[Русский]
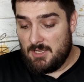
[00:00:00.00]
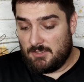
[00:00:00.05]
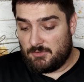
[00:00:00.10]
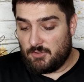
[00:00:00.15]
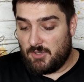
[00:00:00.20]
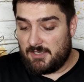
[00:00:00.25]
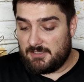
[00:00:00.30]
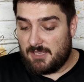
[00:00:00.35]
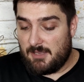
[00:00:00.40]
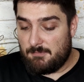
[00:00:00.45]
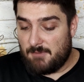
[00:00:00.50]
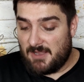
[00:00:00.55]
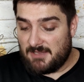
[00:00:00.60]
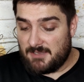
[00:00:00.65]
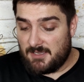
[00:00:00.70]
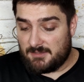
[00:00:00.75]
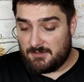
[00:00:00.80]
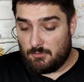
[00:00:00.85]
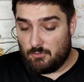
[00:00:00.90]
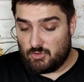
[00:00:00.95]
Но это и
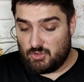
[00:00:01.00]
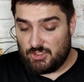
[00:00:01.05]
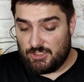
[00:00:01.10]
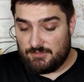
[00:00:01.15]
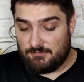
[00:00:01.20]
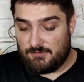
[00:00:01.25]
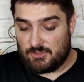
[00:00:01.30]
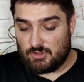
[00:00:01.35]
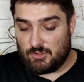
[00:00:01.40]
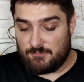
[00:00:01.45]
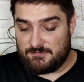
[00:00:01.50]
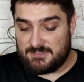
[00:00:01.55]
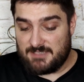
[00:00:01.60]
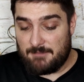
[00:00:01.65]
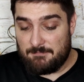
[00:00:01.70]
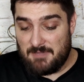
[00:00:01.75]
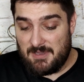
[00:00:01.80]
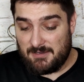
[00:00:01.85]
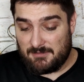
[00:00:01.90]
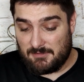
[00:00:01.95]
понятно, учитывая, что в
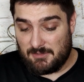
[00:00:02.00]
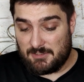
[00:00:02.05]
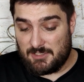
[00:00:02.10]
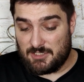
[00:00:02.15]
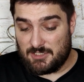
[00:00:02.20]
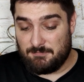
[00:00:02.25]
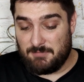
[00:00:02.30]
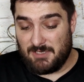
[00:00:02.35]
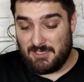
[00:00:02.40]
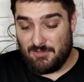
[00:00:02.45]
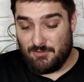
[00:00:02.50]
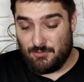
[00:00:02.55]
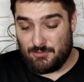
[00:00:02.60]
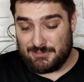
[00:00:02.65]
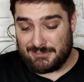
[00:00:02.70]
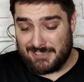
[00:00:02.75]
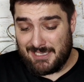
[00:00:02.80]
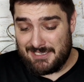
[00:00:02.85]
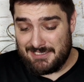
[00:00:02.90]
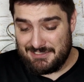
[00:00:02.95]
соперниках были
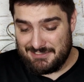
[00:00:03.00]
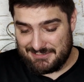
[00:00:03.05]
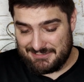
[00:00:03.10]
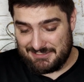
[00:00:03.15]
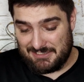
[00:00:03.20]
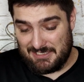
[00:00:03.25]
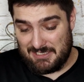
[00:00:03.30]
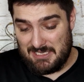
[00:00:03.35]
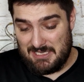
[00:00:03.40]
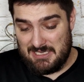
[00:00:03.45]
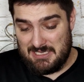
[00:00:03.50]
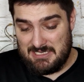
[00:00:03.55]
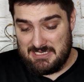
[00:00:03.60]
украинцы.